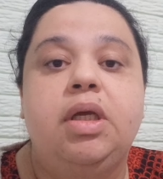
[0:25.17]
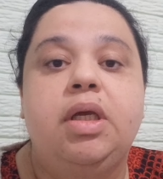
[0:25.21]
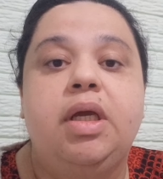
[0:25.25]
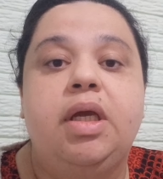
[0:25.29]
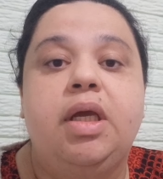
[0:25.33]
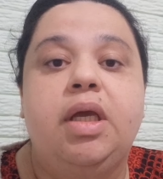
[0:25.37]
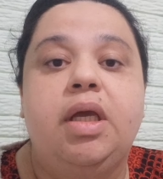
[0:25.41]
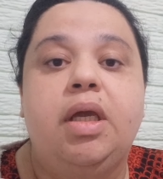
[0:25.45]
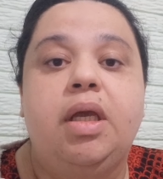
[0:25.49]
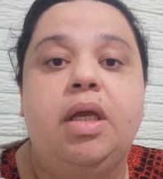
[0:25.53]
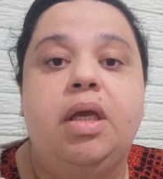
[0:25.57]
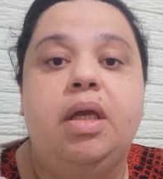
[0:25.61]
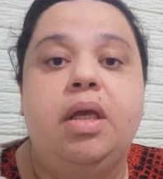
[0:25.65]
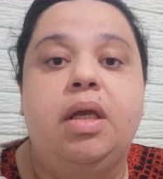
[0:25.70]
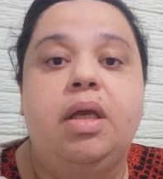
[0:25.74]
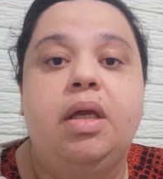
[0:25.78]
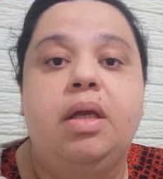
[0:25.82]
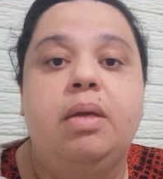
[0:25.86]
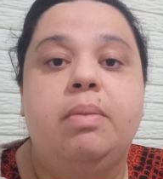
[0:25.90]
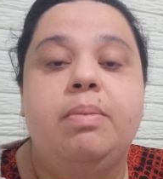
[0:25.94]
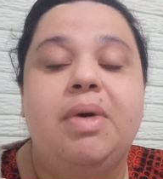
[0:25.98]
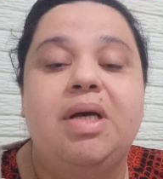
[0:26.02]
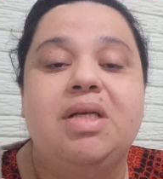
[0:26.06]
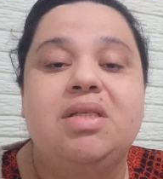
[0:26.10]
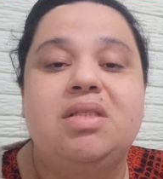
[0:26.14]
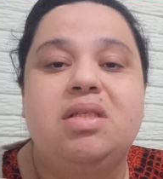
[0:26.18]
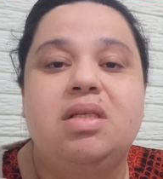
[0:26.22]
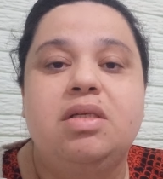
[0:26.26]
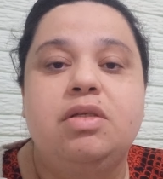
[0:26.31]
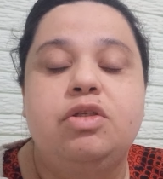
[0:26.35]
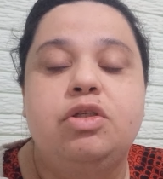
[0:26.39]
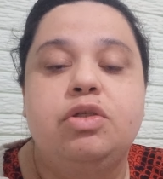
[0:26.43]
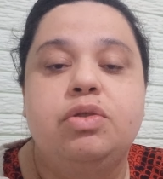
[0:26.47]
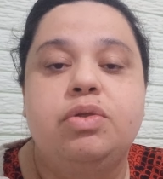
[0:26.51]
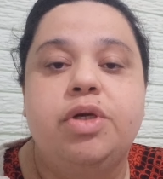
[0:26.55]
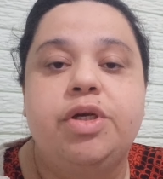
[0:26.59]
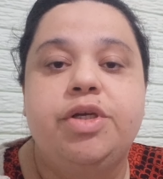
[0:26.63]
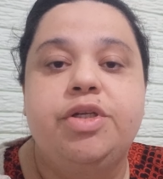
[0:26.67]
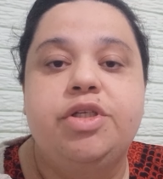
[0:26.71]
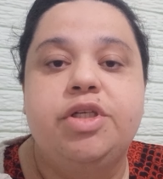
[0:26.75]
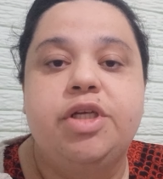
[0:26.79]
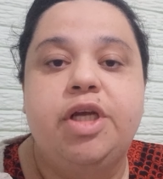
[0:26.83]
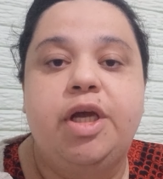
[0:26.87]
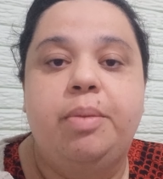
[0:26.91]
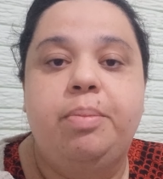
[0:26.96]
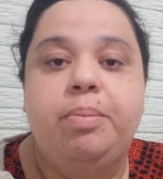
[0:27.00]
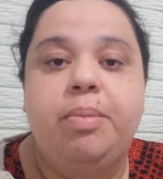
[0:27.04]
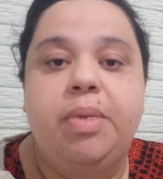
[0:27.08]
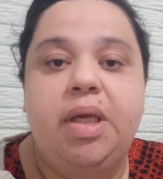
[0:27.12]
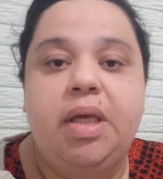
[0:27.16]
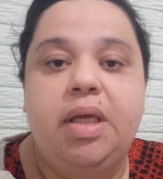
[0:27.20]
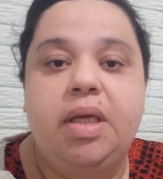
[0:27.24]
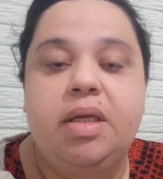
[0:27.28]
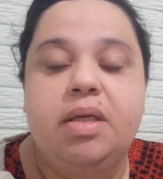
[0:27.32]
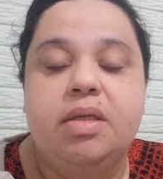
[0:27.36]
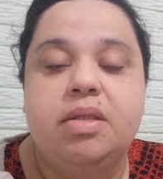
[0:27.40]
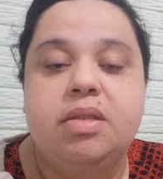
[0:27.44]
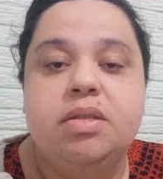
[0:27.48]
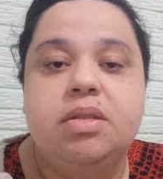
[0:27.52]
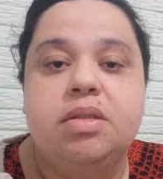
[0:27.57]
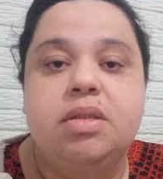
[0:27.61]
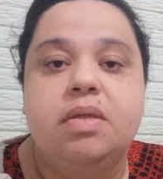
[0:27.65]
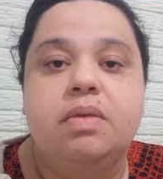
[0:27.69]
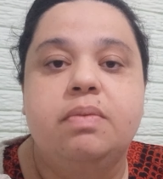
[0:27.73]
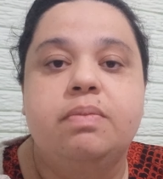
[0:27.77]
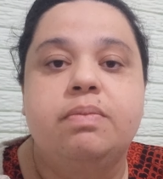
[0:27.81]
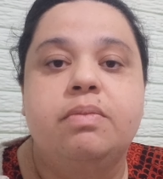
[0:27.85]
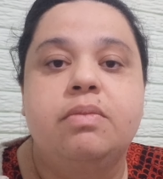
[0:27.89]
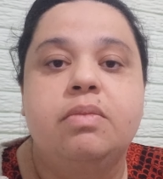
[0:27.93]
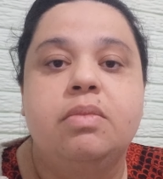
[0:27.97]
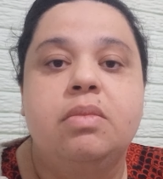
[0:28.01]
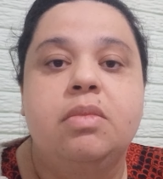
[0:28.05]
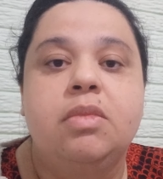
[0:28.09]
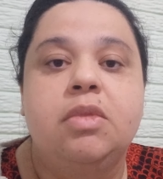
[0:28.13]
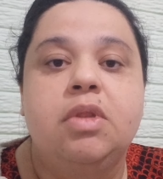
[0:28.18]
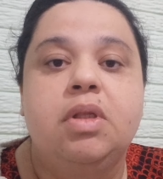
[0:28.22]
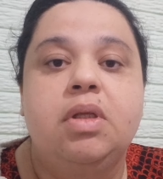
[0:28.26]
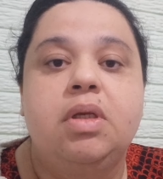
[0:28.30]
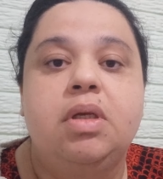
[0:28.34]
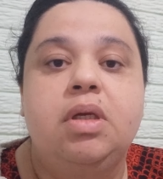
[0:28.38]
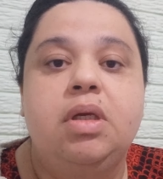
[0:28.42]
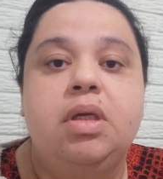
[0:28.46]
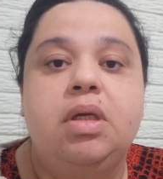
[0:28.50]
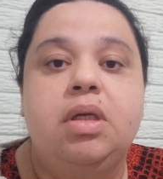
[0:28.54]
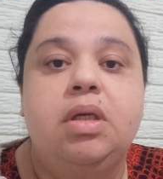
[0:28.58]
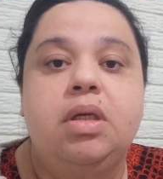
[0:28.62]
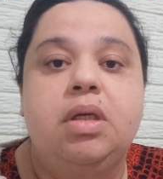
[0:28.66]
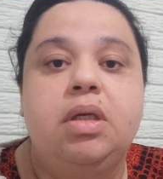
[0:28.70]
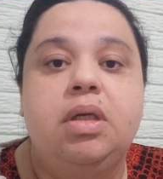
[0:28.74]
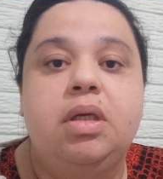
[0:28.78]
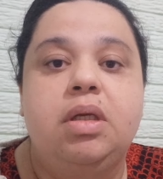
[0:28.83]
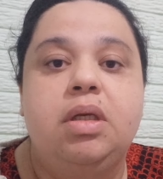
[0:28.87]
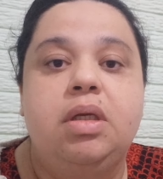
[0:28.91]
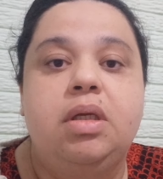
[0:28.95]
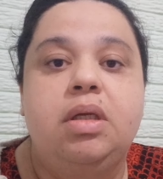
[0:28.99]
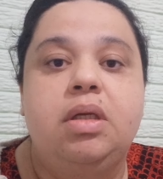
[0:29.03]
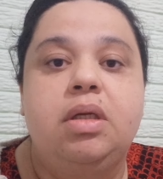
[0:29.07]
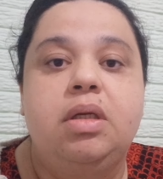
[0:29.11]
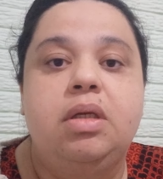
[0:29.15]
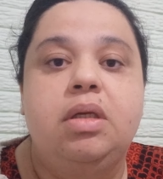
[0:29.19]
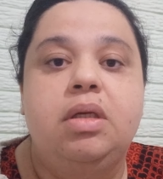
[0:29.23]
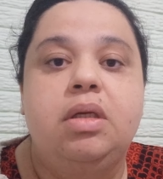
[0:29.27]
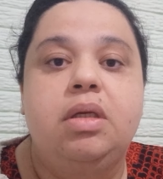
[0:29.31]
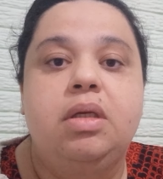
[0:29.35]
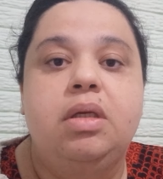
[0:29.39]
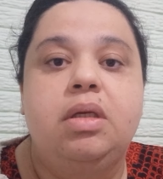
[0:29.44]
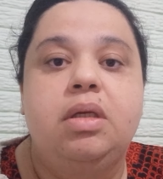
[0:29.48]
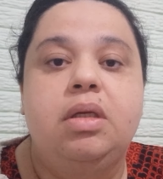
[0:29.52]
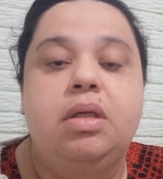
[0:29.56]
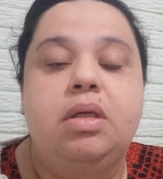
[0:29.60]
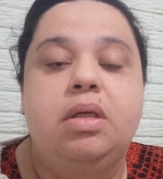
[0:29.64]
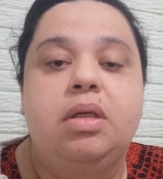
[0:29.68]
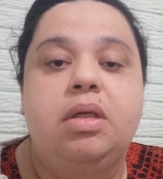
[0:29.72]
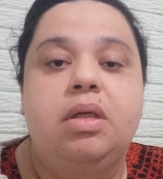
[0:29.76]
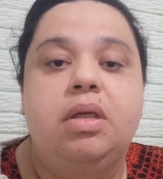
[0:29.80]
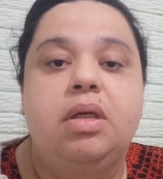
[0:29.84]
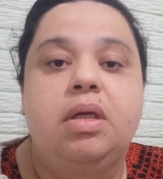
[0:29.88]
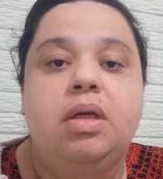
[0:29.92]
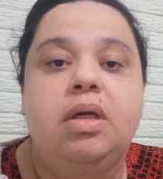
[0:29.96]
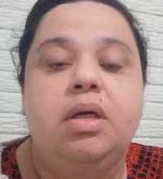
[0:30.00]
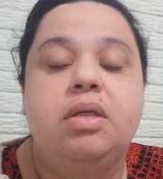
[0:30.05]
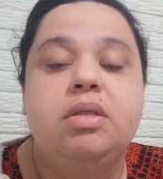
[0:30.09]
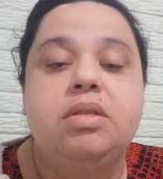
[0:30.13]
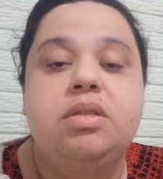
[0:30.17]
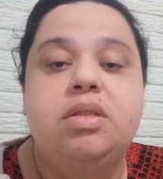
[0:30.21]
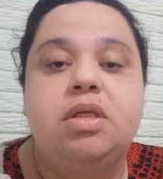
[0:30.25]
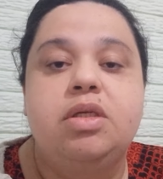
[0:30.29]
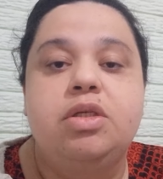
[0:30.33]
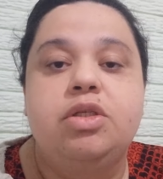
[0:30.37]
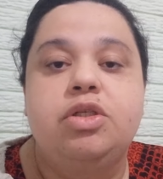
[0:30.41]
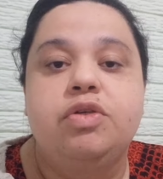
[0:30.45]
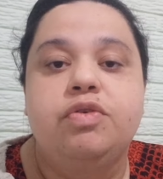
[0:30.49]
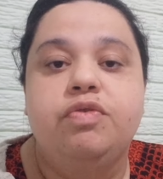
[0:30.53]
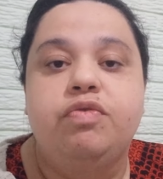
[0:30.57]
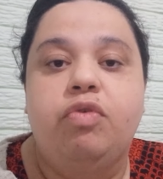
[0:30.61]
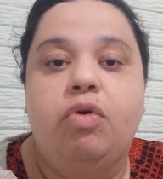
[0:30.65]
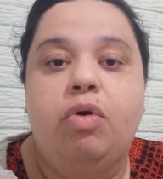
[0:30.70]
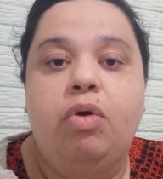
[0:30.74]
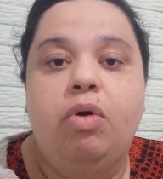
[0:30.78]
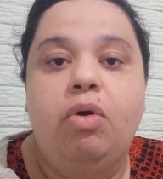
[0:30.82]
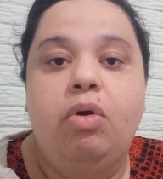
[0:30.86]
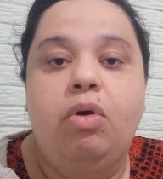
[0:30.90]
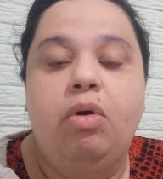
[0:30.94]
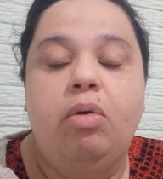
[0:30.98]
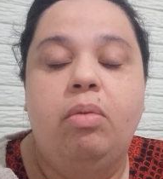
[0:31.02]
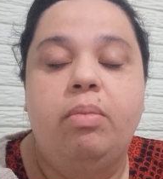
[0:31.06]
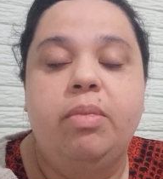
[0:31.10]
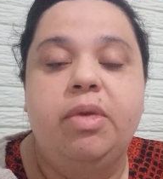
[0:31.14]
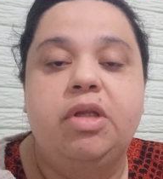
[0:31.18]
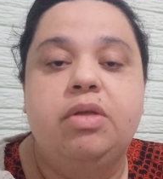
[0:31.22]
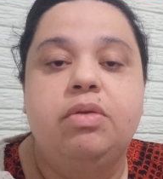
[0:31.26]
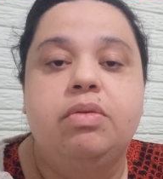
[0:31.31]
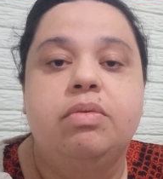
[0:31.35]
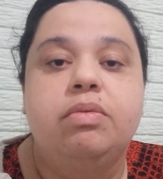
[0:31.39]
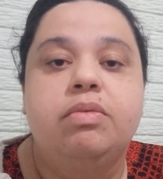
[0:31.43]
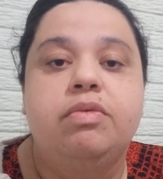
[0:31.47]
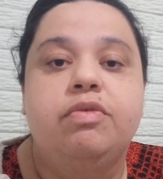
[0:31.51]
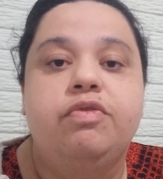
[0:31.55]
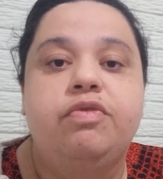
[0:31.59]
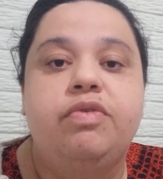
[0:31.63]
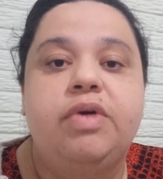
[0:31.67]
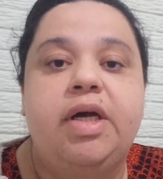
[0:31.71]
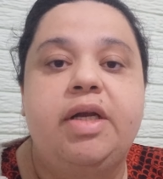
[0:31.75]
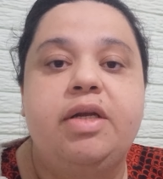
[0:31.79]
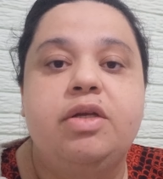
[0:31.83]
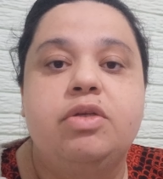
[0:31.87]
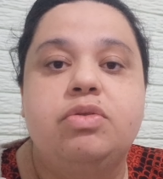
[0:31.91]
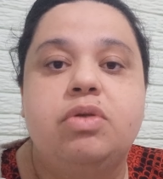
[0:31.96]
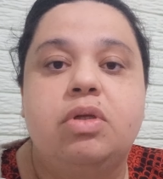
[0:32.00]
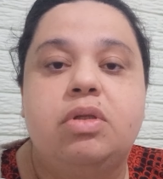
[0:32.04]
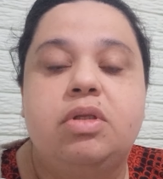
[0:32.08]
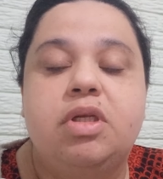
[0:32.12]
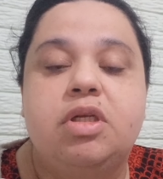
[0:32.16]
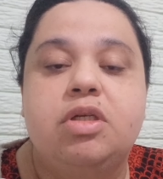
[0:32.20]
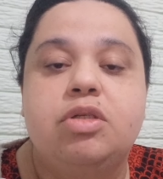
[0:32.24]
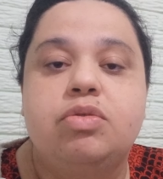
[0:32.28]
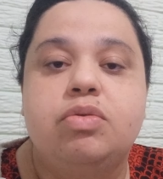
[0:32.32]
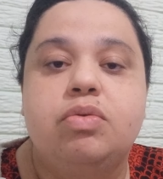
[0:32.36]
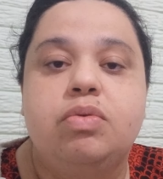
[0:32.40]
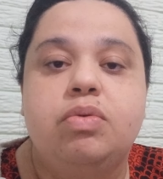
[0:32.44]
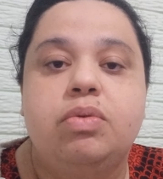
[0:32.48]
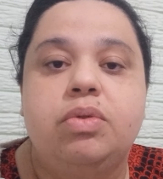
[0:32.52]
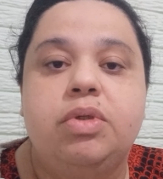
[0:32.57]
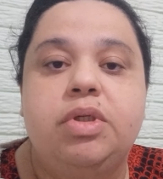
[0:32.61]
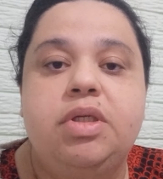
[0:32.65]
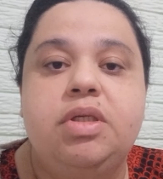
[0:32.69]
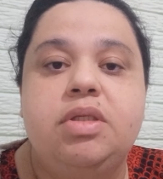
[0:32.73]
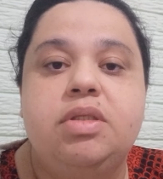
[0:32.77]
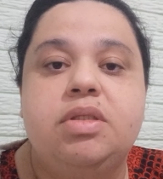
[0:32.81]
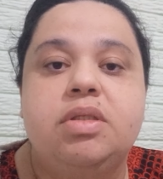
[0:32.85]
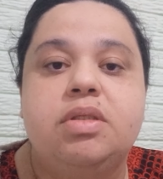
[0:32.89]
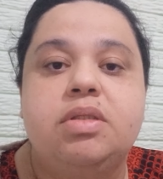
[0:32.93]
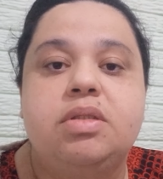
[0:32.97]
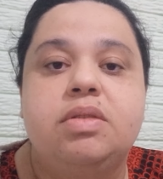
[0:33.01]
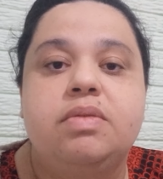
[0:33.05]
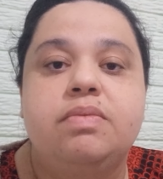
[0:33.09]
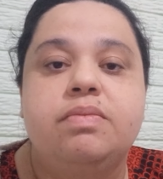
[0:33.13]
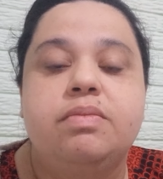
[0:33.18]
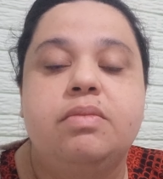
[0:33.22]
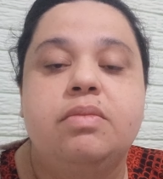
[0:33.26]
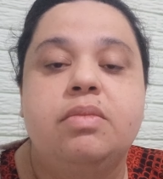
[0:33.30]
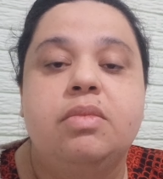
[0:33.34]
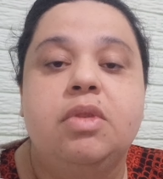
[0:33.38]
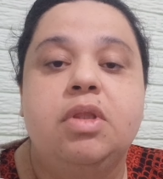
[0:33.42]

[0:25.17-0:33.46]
é, bastante dor de cabeça e ânsia de vômito, várias outras coisas,